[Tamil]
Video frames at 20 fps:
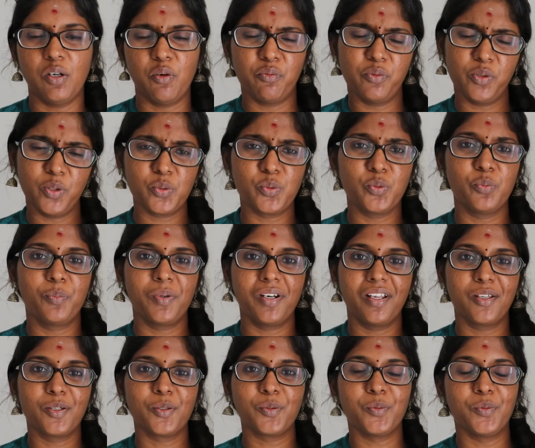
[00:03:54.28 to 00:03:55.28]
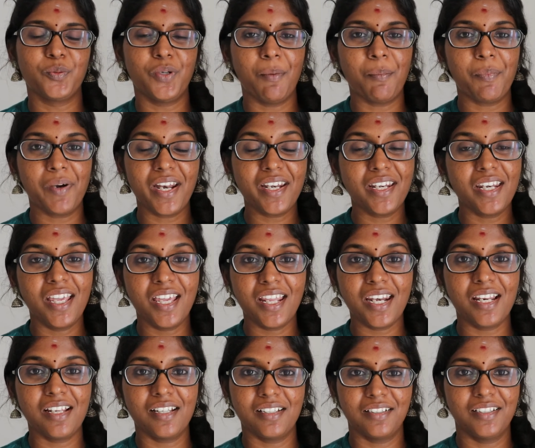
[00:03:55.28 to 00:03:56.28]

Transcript: அவ்வளோ சூப்பராக இருக்கும் அப்போனா நேர